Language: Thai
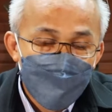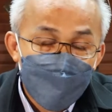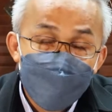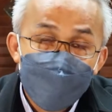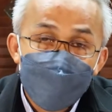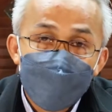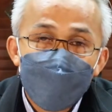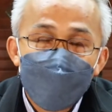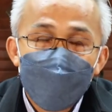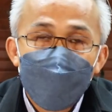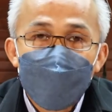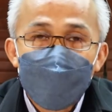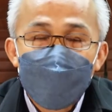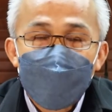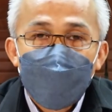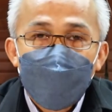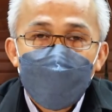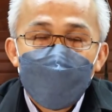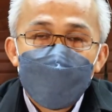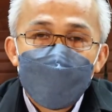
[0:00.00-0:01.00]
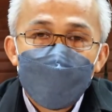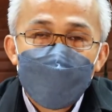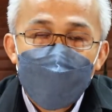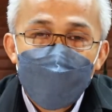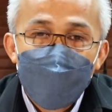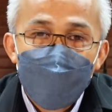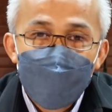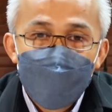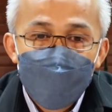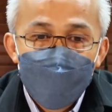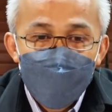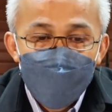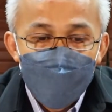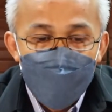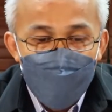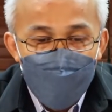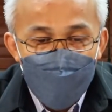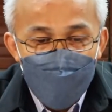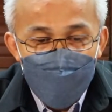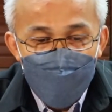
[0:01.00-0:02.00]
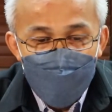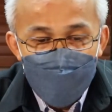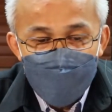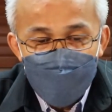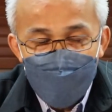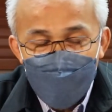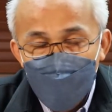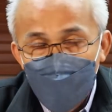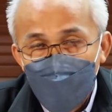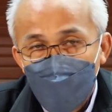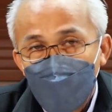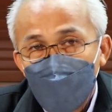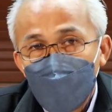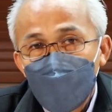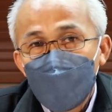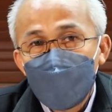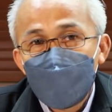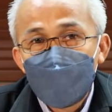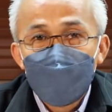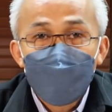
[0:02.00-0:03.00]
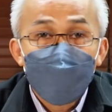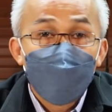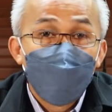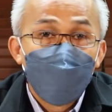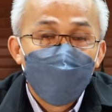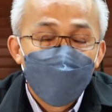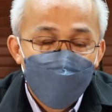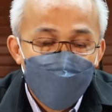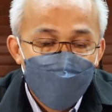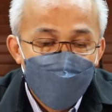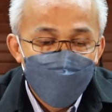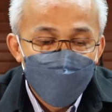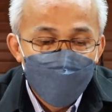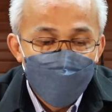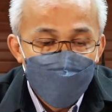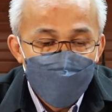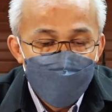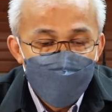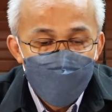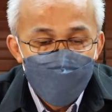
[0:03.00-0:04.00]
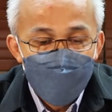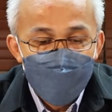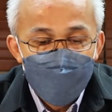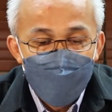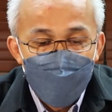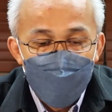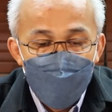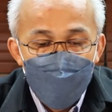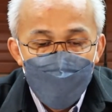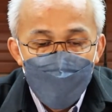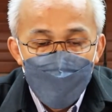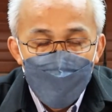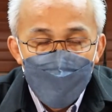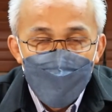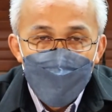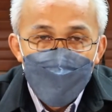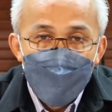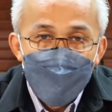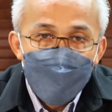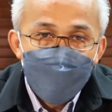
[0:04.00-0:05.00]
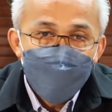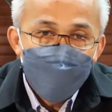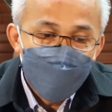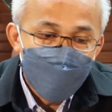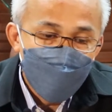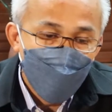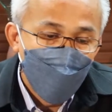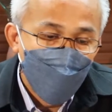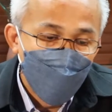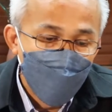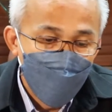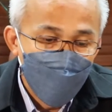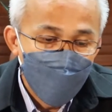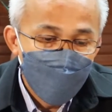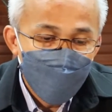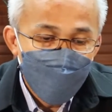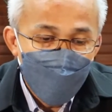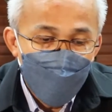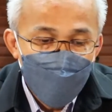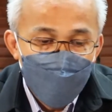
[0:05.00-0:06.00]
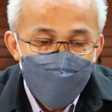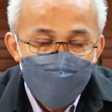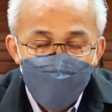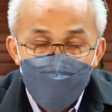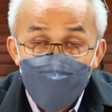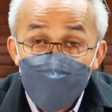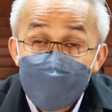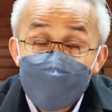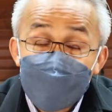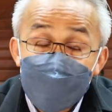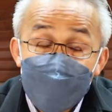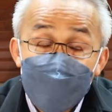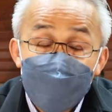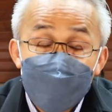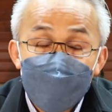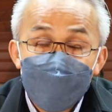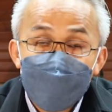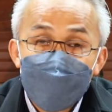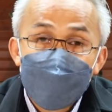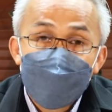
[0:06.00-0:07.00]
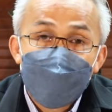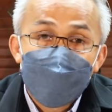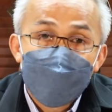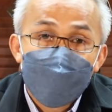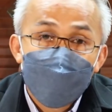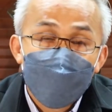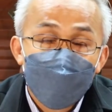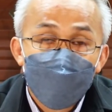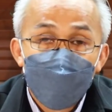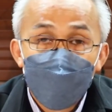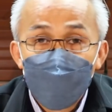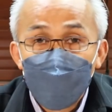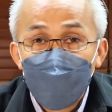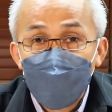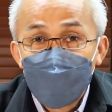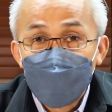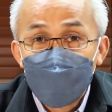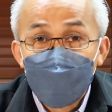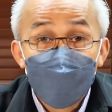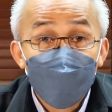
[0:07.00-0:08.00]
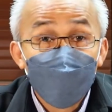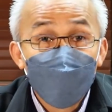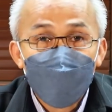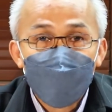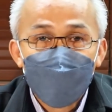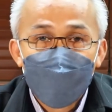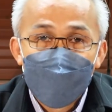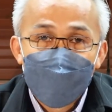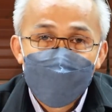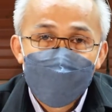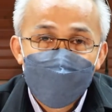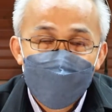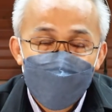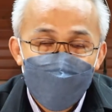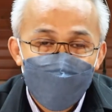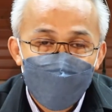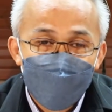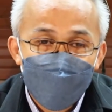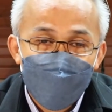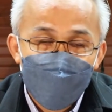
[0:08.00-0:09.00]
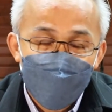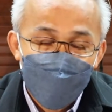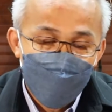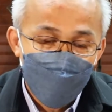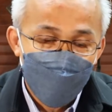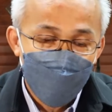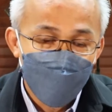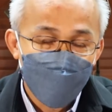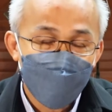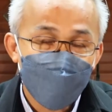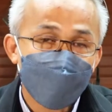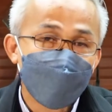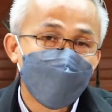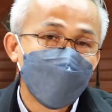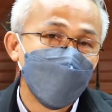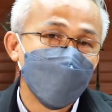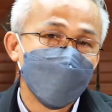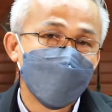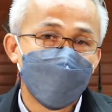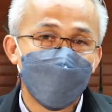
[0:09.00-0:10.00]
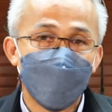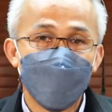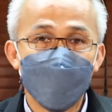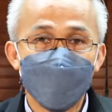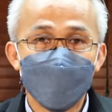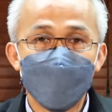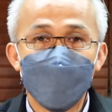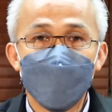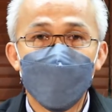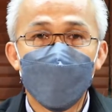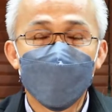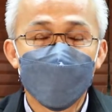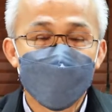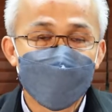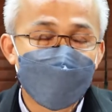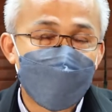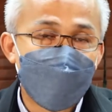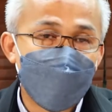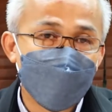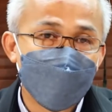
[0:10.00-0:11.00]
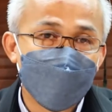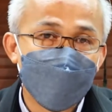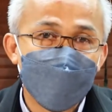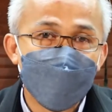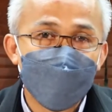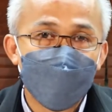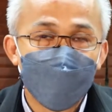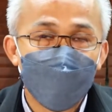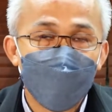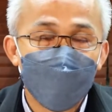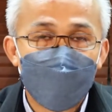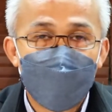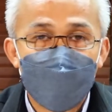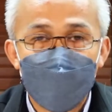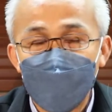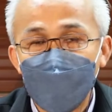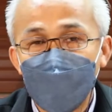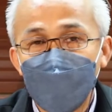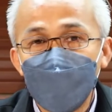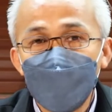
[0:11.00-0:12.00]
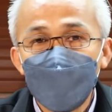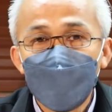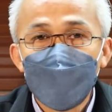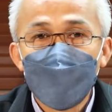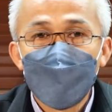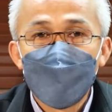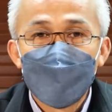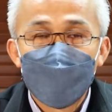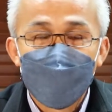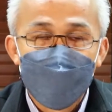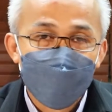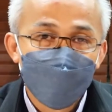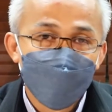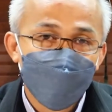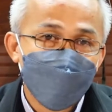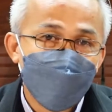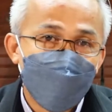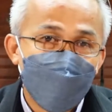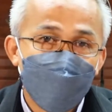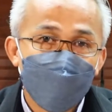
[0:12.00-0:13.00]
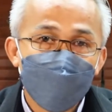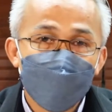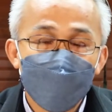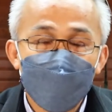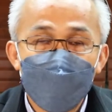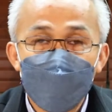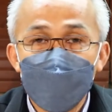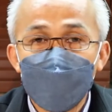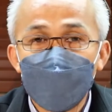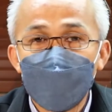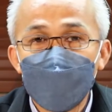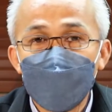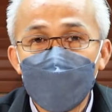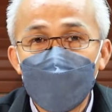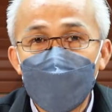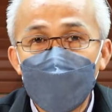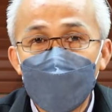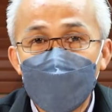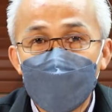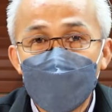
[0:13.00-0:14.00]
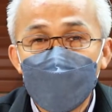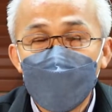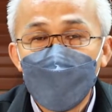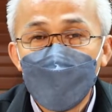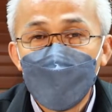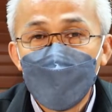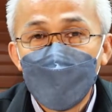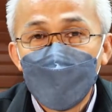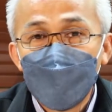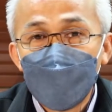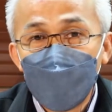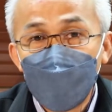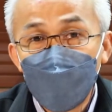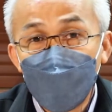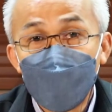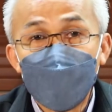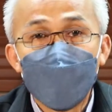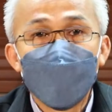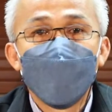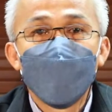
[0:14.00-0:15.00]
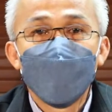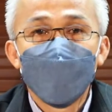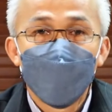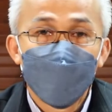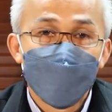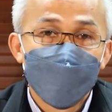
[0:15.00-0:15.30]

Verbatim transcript: ซึ่งตัวนี้นะครับมันก็มีลักษณะของกรมศุลกรนะครับ ในการที่จะตรวจสอบในเรื่องเกี่ยวกับภาษีที่มีการเรื่องพดออดิตพดรีวิวกันนะครับท่านก็จะเห็นประจำประจำว่าสินค้าต่างๆ ที่นำเข้ามาแล้วเนี่ยส่วนใหญ่แล้วก็จะมีเรื่องของการพดออดิตข